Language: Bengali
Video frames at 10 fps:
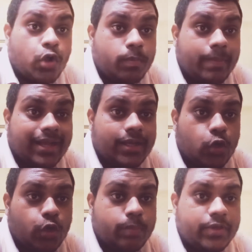এবং
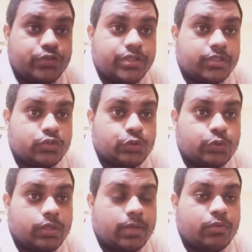ব্যাকগ্রাউন্ডে মিউজিকটা
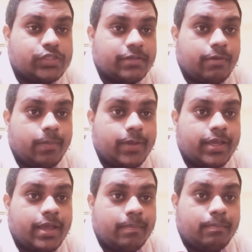সুন্দর এবং যেভাবে
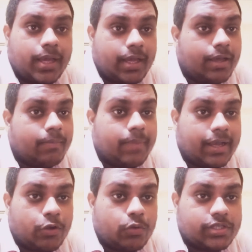
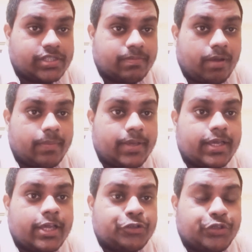ব্যাকগ্রাউন্ডে যেভাবে
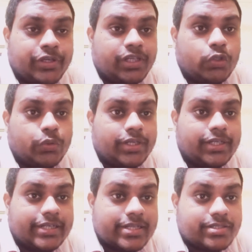টুইঙ্কল
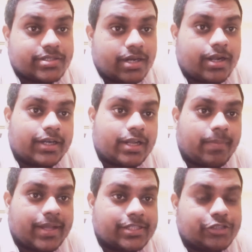টুইঙ্কল লিটল স্টার
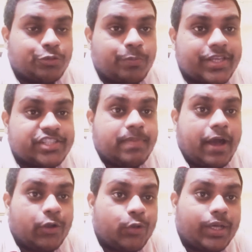গানটা বাজছে তো বেশ
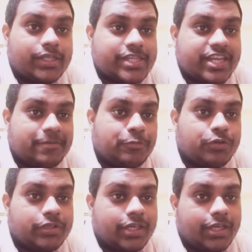ভালো লাগছে
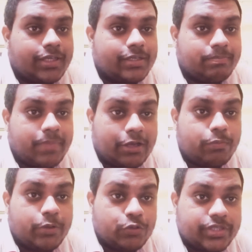এবং
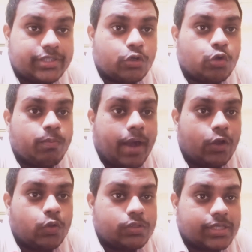মিউজিকটা খুব
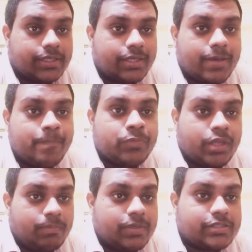ভালো যে একটা
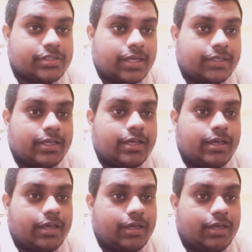বেশ একটা